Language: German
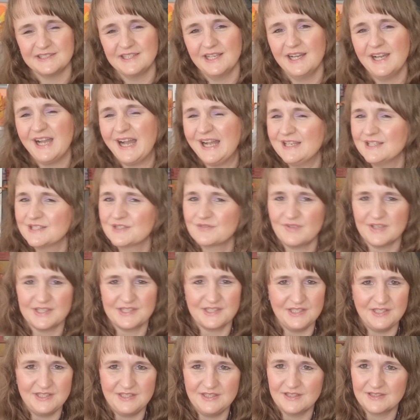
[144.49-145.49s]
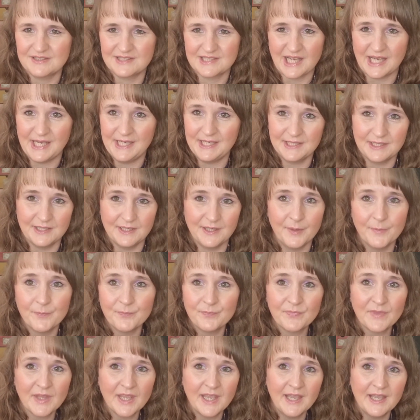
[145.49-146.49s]
Ne? Alles, was ich hier zeige,
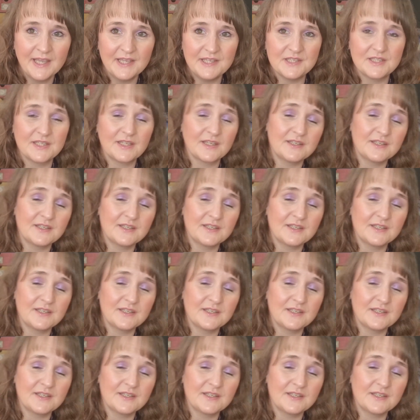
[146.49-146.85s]
ich